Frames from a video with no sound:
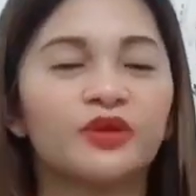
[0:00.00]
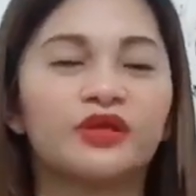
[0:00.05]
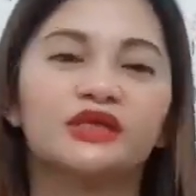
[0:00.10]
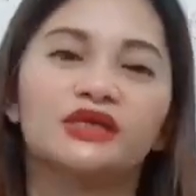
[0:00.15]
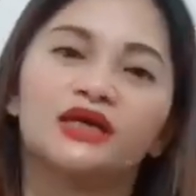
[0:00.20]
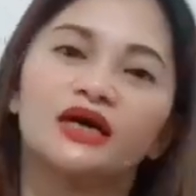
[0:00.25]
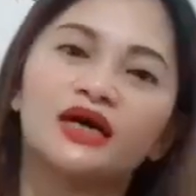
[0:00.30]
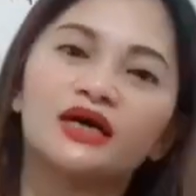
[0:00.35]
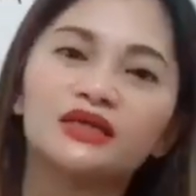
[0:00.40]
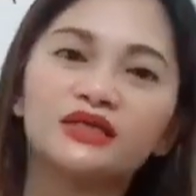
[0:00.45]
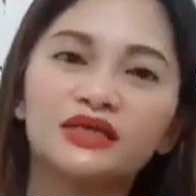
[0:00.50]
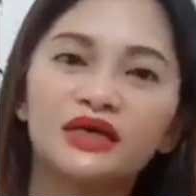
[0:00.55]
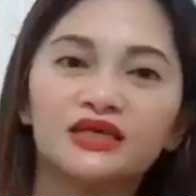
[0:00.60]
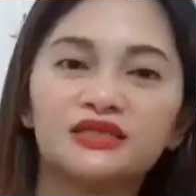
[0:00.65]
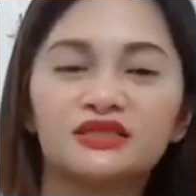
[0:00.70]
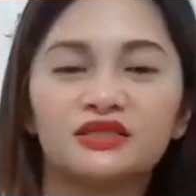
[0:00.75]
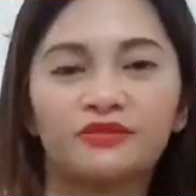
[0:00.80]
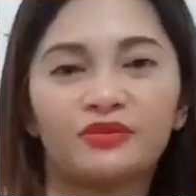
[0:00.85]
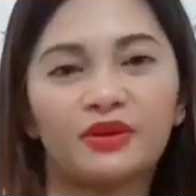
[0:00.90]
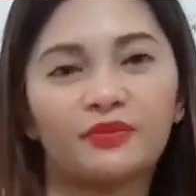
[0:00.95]
Pwede nga rin
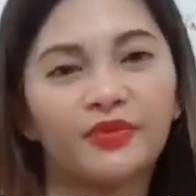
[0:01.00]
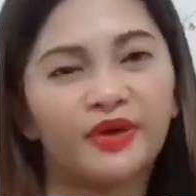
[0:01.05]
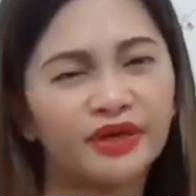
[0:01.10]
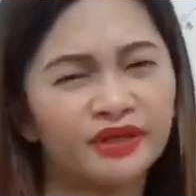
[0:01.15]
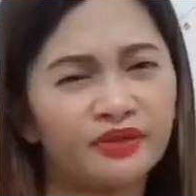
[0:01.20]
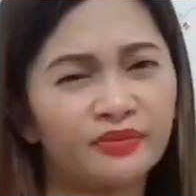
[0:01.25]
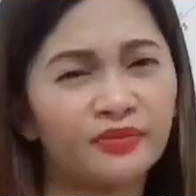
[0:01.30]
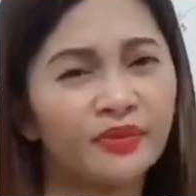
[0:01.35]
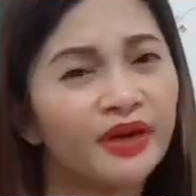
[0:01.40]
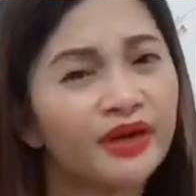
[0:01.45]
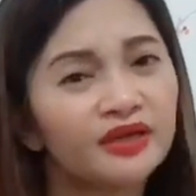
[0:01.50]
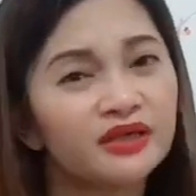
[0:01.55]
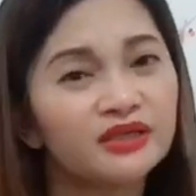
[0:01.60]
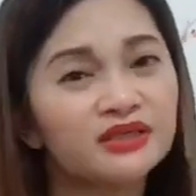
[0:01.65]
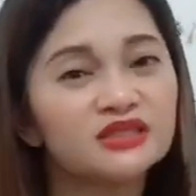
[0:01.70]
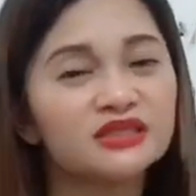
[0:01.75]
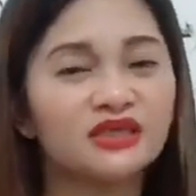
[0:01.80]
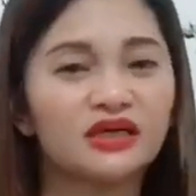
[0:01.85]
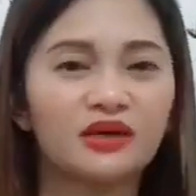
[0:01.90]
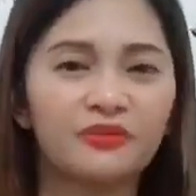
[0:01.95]
yan sa mga party-party,
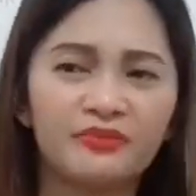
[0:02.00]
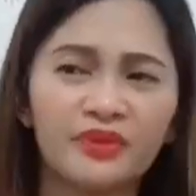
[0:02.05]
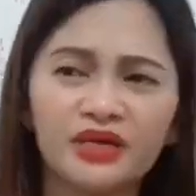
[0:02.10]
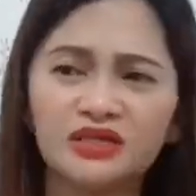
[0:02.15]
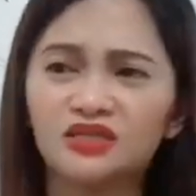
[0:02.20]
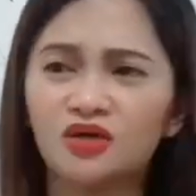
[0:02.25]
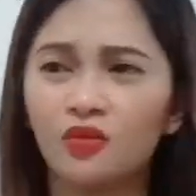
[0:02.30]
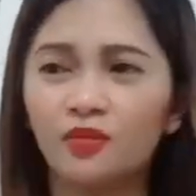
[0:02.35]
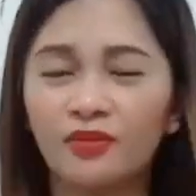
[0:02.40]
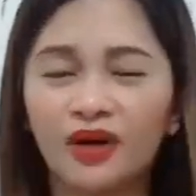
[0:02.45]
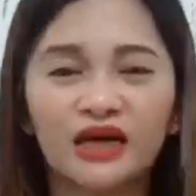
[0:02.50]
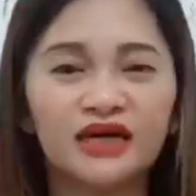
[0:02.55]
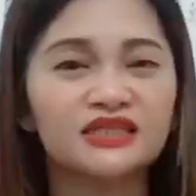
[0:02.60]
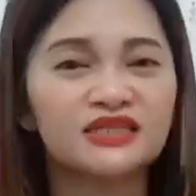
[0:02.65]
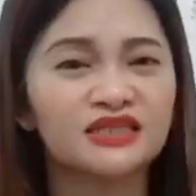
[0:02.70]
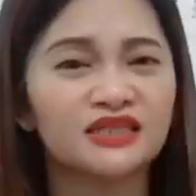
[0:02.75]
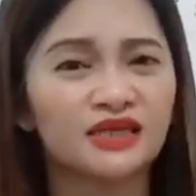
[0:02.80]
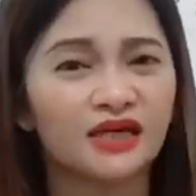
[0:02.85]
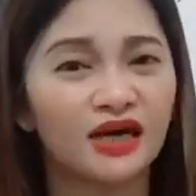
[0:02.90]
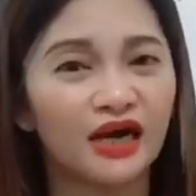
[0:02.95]
sa gabi, sa umaga,
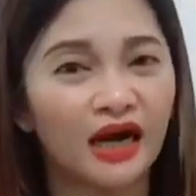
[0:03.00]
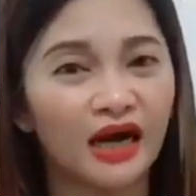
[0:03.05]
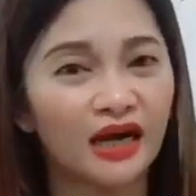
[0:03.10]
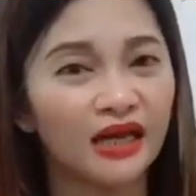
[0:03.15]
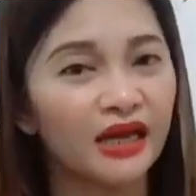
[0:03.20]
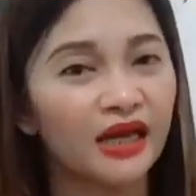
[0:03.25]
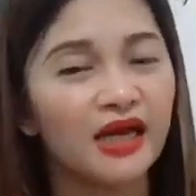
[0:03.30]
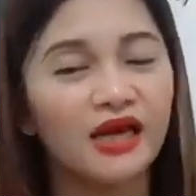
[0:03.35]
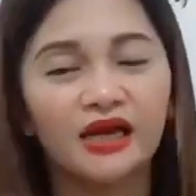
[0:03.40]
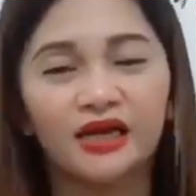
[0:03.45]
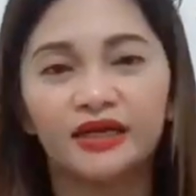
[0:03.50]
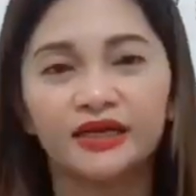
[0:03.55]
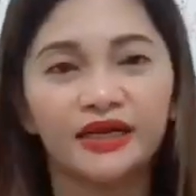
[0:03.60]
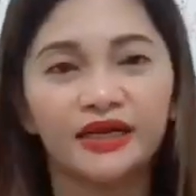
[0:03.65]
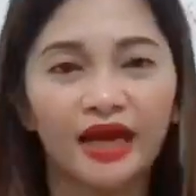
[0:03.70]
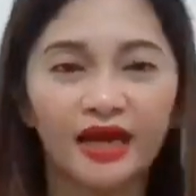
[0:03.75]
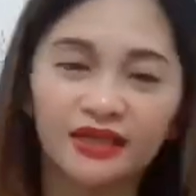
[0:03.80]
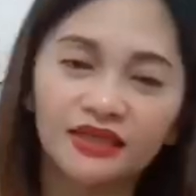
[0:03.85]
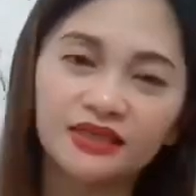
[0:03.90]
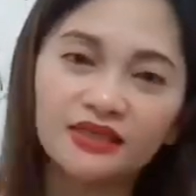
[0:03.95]
sa tanghali
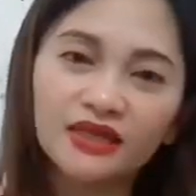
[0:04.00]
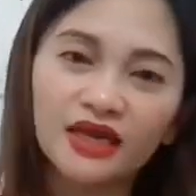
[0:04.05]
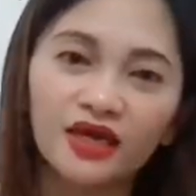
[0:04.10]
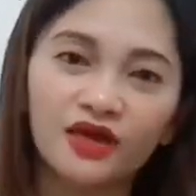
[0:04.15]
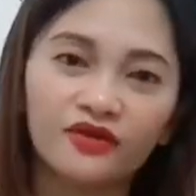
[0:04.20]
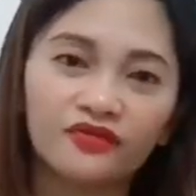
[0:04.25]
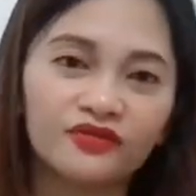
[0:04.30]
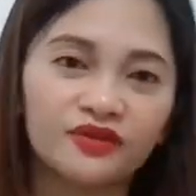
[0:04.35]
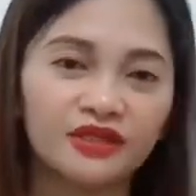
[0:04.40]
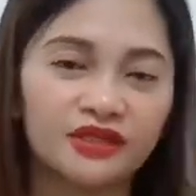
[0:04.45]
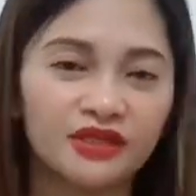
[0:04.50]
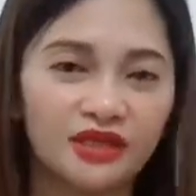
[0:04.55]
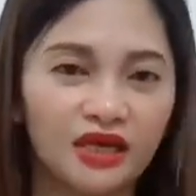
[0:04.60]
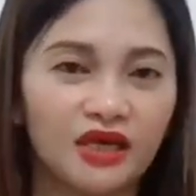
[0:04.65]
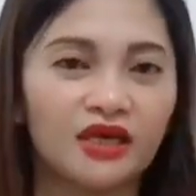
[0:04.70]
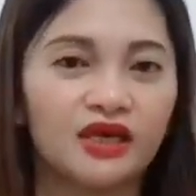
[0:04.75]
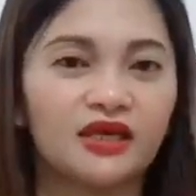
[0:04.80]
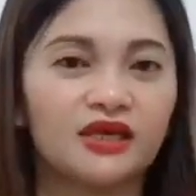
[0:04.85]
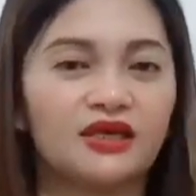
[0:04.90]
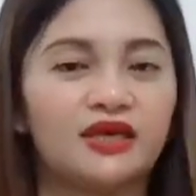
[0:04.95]
any day of the
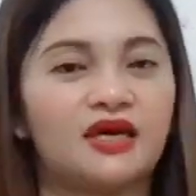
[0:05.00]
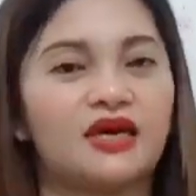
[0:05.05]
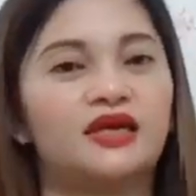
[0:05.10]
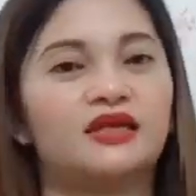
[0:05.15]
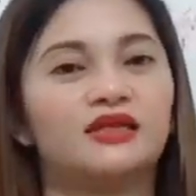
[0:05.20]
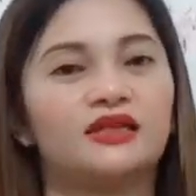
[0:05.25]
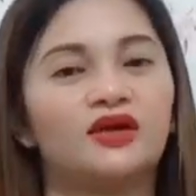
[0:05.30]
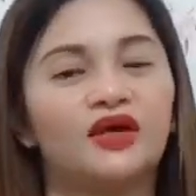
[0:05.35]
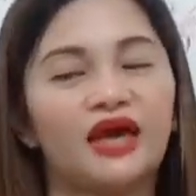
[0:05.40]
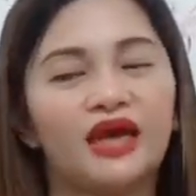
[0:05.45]
day. Yan.